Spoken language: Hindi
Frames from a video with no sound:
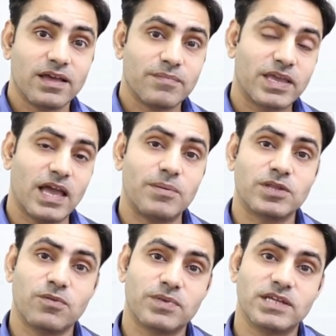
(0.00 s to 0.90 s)
मैं क्या
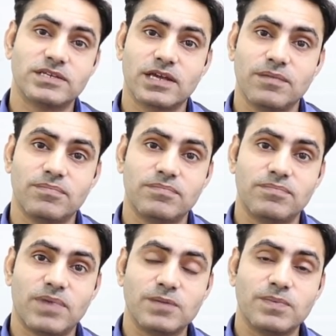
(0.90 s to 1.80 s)
बताऊँ मतलब जिनके
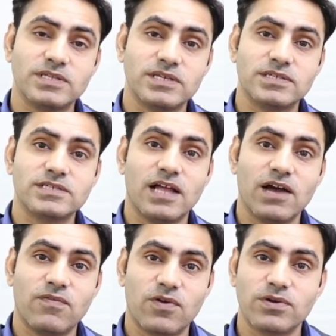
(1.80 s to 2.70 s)
पाँच पाँच दस दस
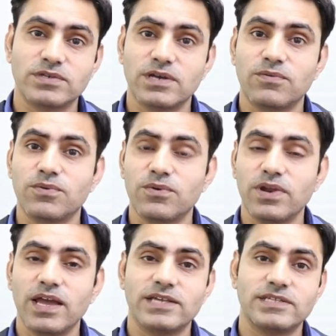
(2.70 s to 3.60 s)
लाख फॉलोअर्स हैं
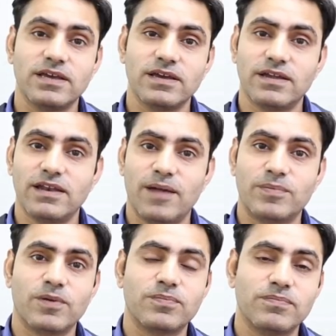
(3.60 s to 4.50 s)
उन्होंने ऐसे
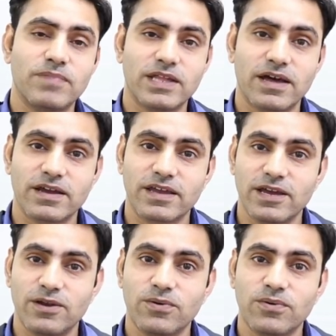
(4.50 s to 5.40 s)
लैपटॉप बता रखे
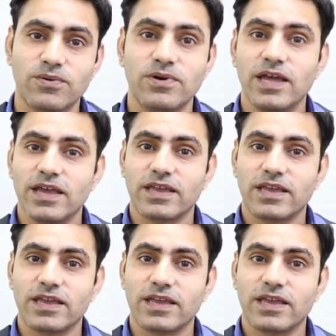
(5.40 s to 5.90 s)
हैं लोगों को